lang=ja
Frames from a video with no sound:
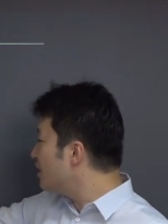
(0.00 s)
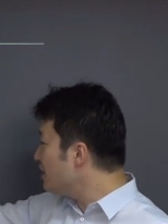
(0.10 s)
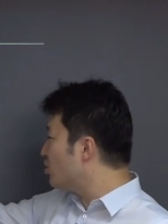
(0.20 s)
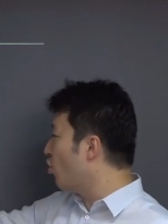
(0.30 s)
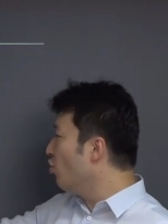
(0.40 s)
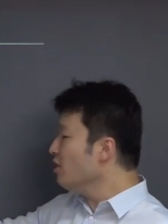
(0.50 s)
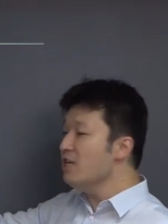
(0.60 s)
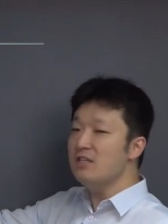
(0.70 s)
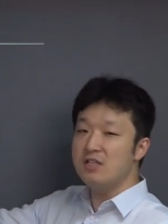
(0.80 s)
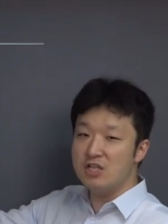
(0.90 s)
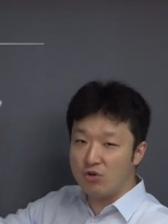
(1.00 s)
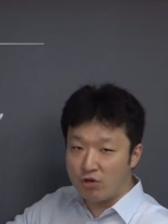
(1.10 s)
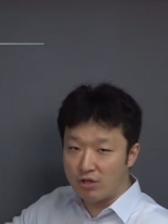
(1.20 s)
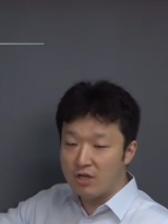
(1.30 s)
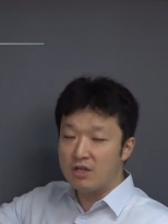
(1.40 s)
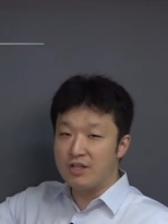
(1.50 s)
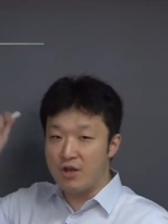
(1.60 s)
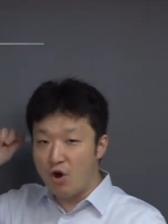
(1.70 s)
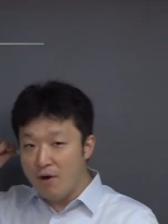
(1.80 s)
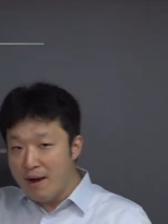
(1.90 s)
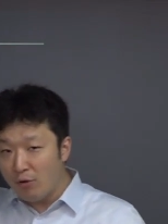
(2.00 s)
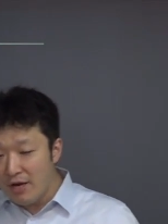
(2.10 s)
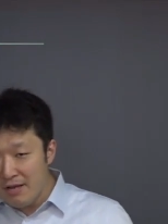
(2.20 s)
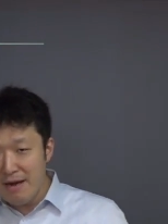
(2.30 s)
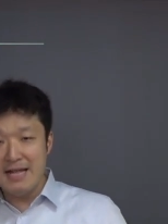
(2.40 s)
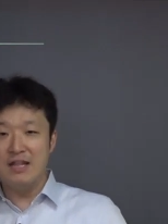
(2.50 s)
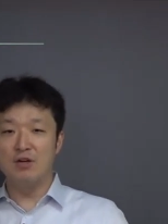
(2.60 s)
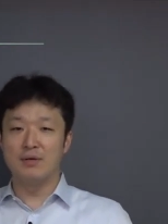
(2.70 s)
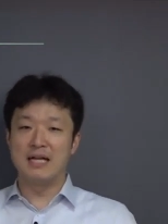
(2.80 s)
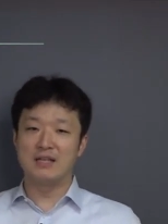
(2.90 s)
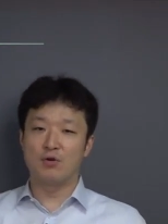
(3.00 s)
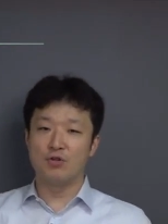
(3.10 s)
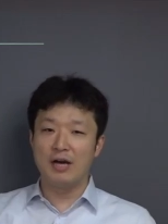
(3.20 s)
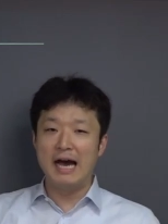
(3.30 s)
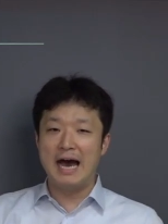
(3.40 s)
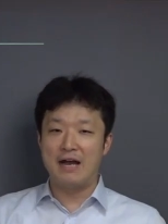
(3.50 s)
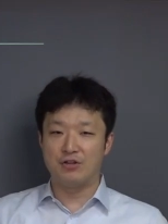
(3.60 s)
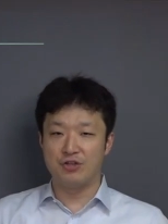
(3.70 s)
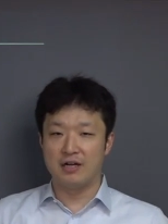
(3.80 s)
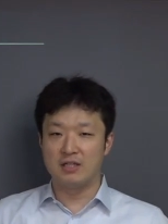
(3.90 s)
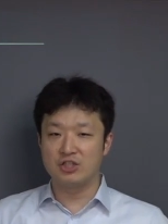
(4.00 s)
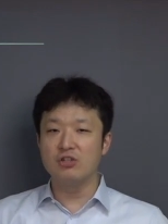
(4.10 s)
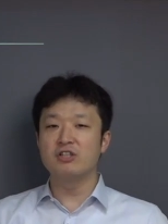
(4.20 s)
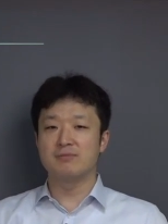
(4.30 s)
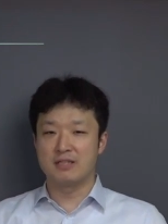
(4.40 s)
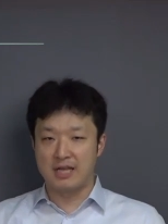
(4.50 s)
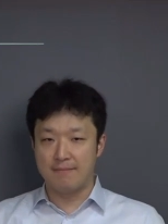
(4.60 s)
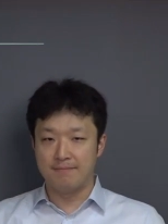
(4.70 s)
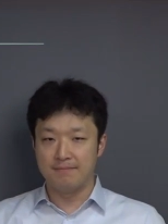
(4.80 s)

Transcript: 非常任理事国、日本はこれには何度もなったことがあるという話をしました。